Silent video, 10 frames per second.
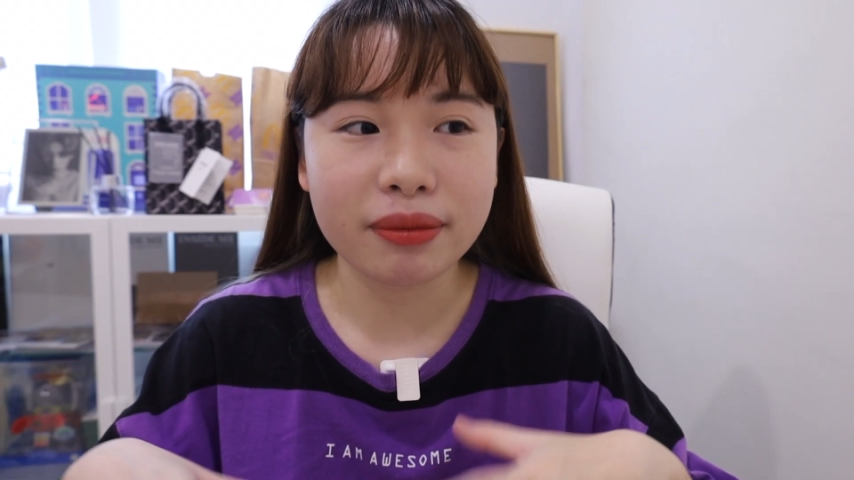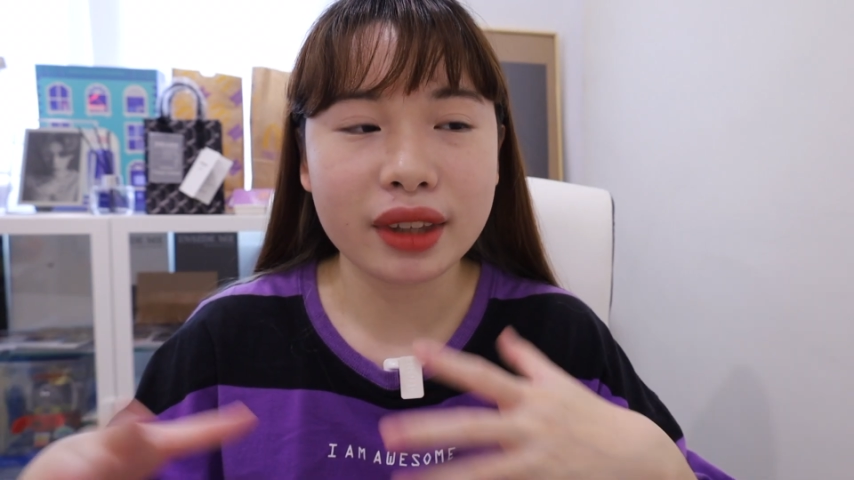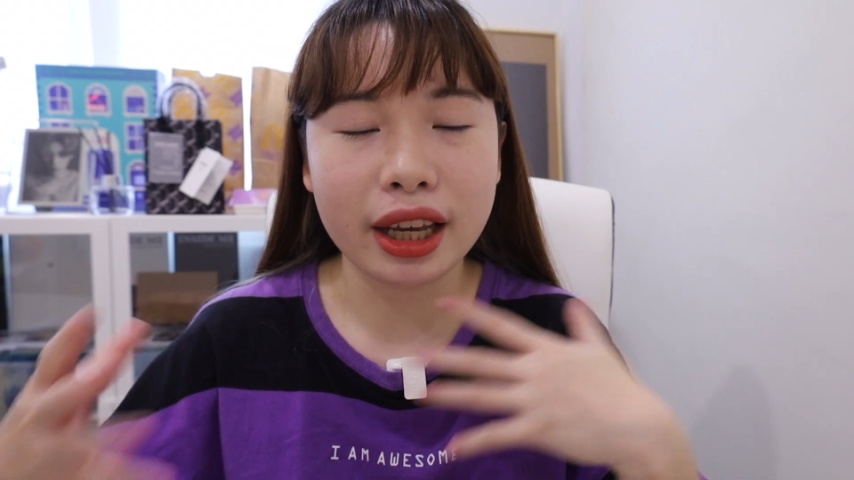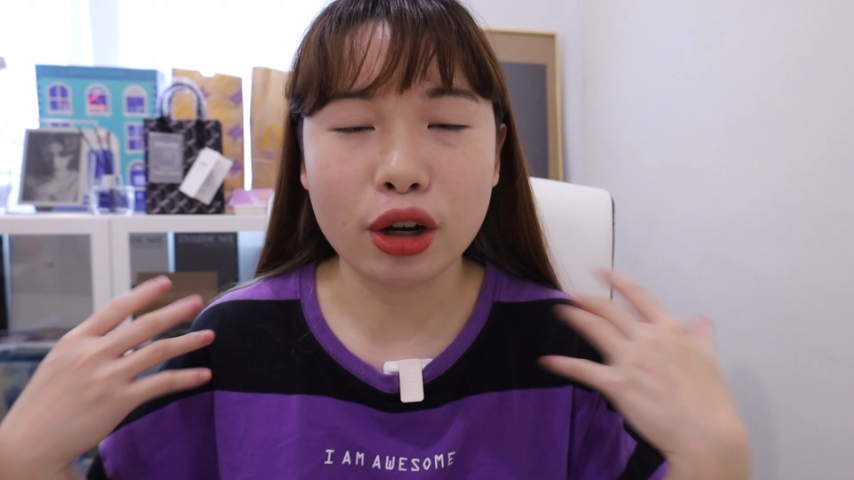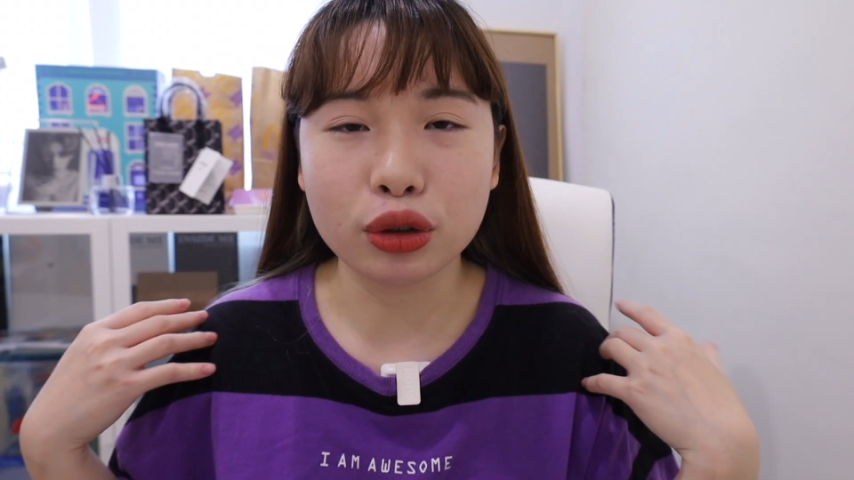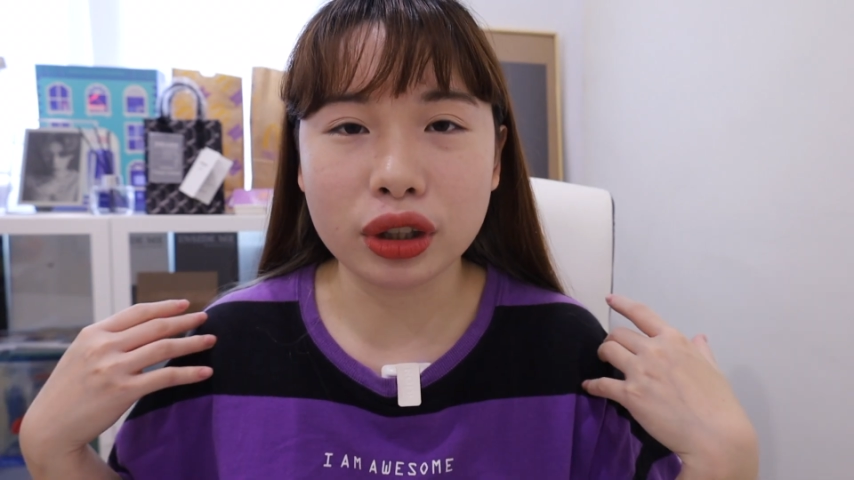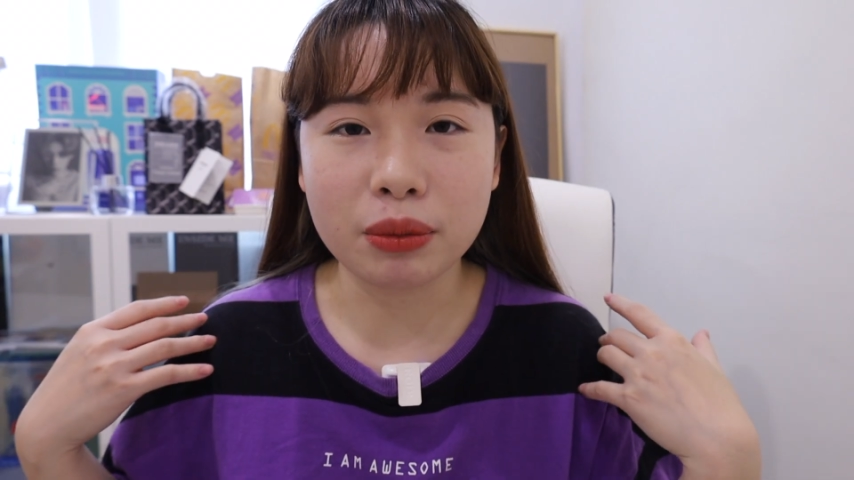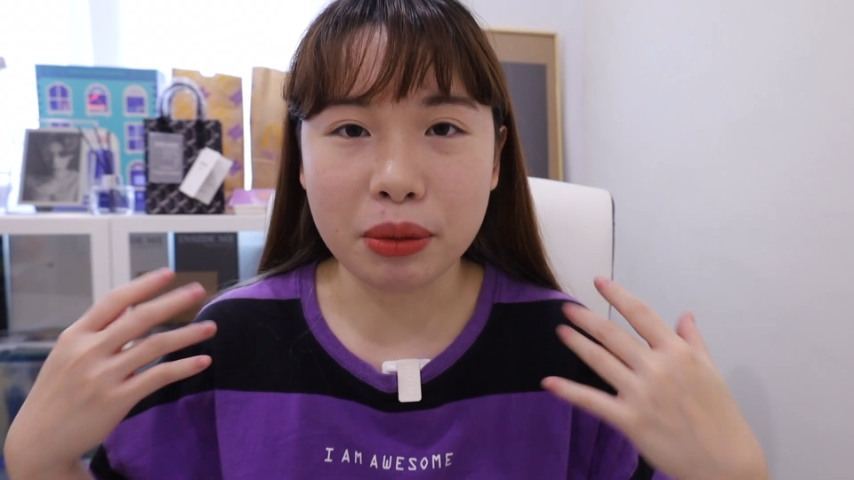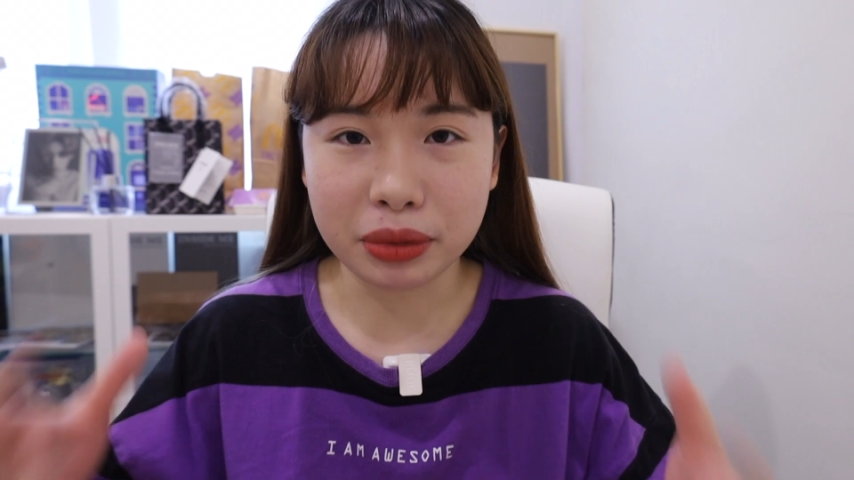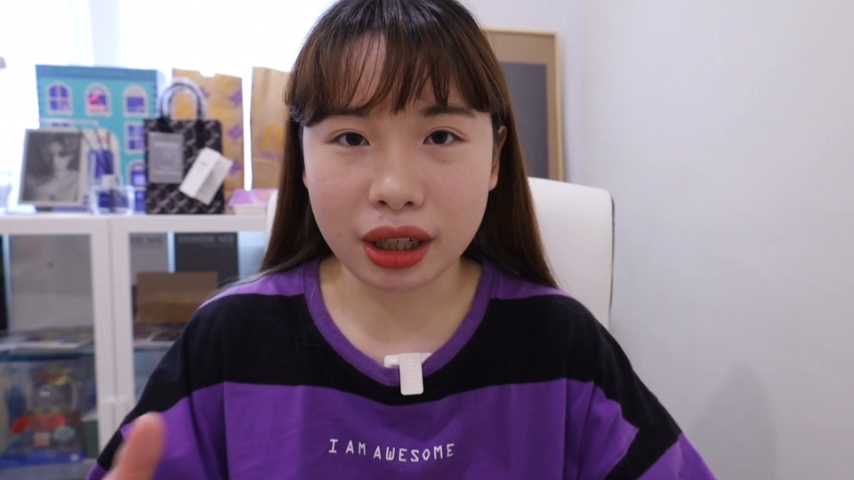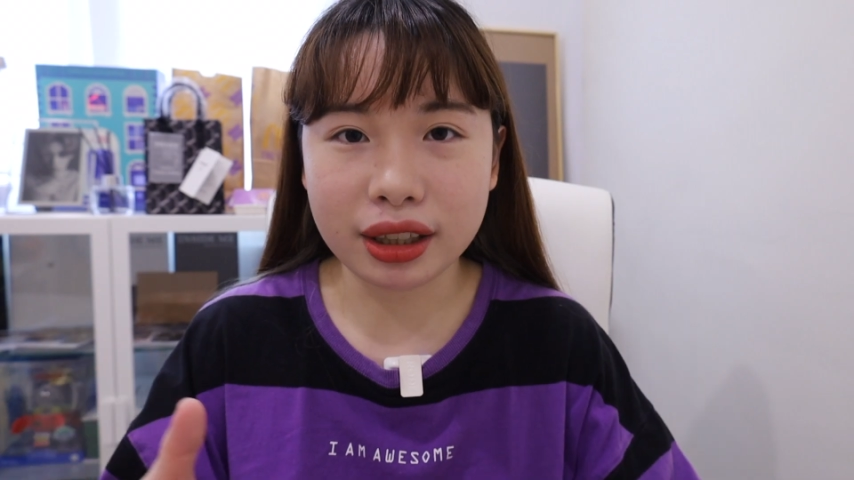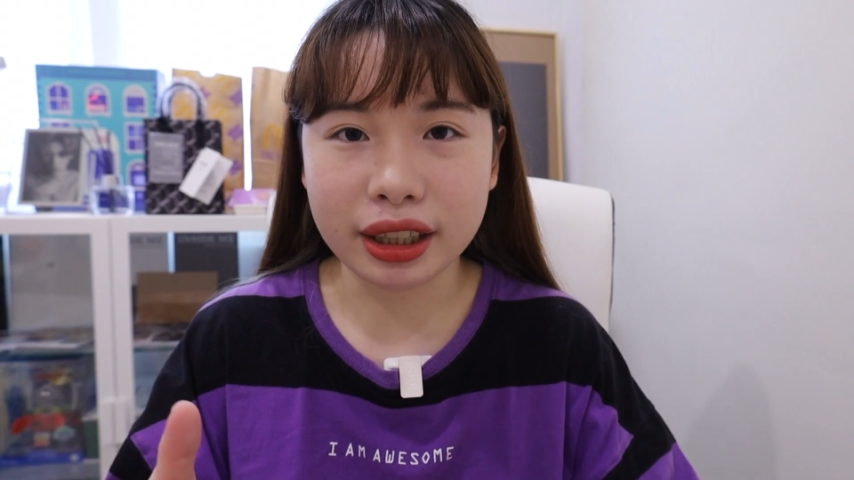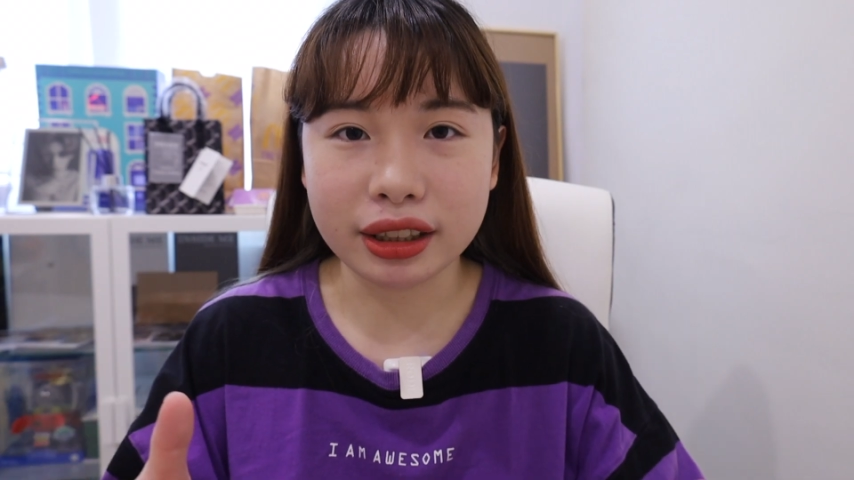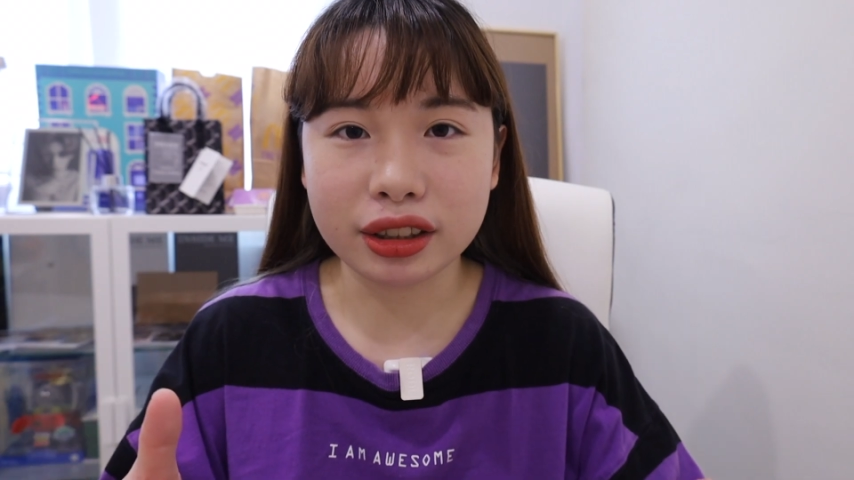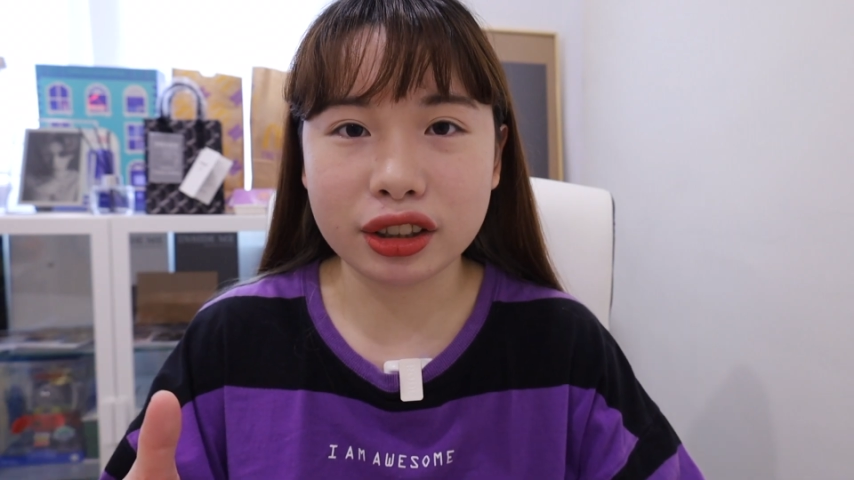可以跟我说你们比较可
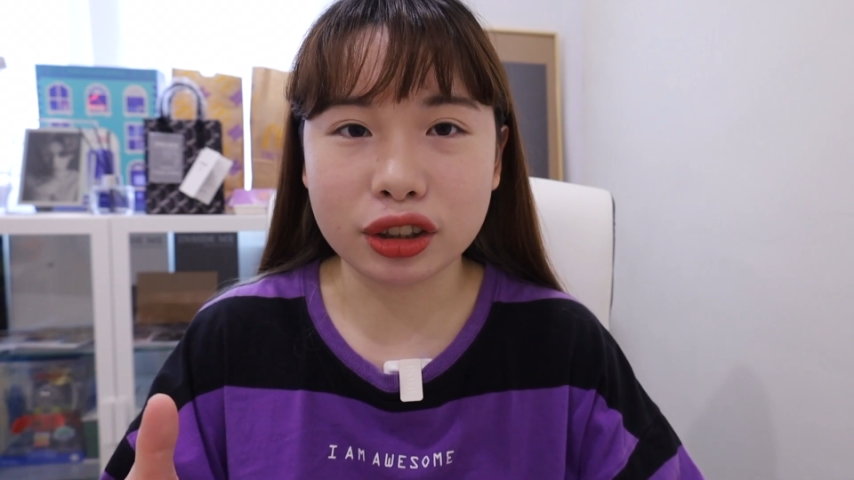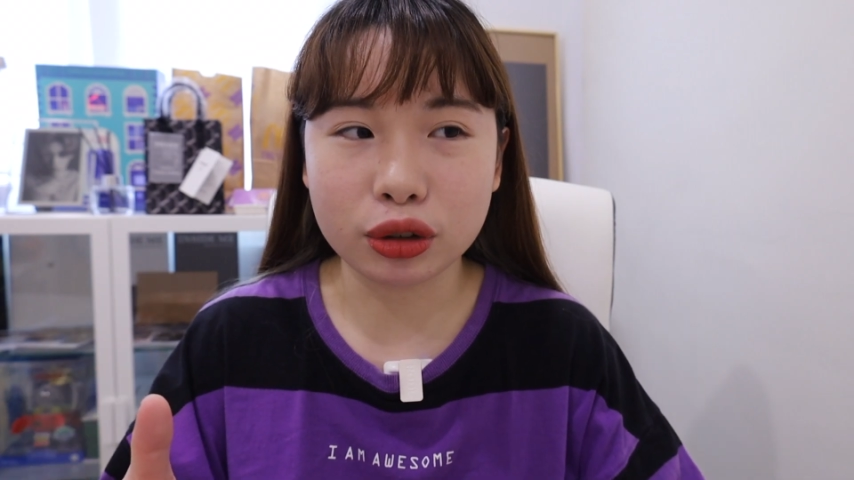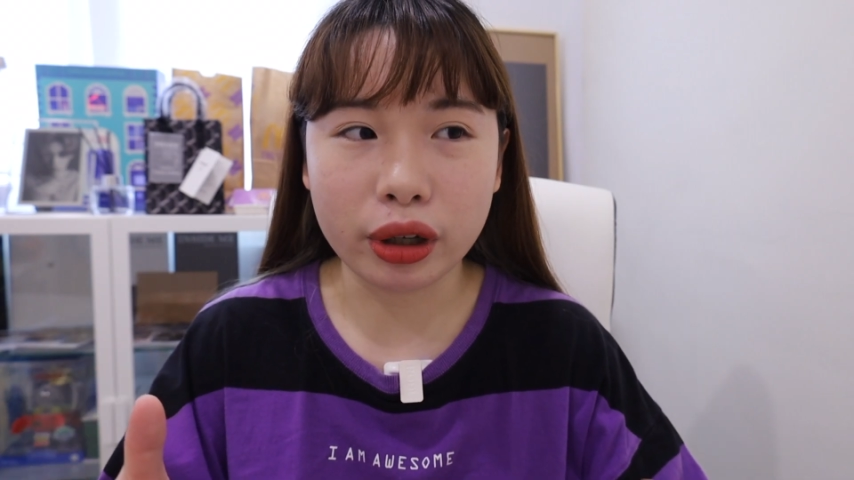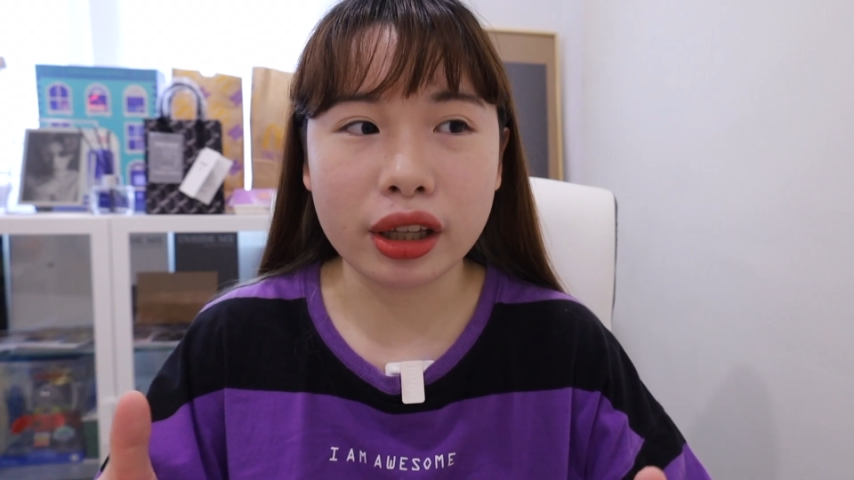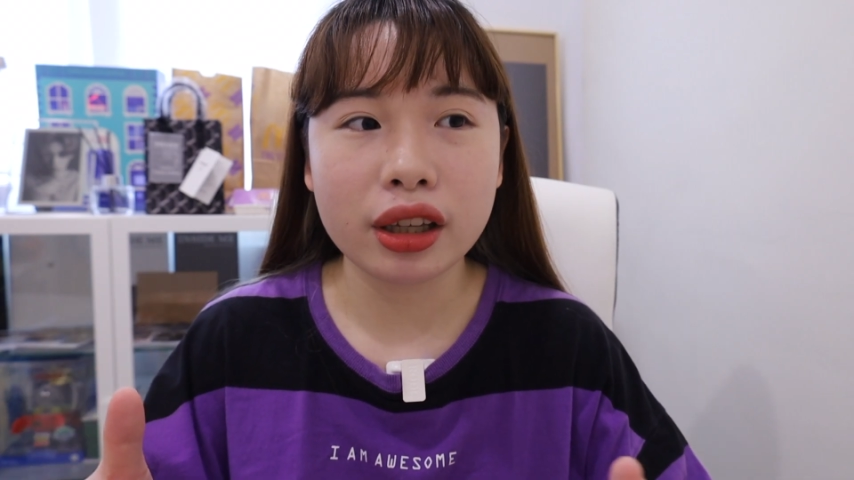以的时段。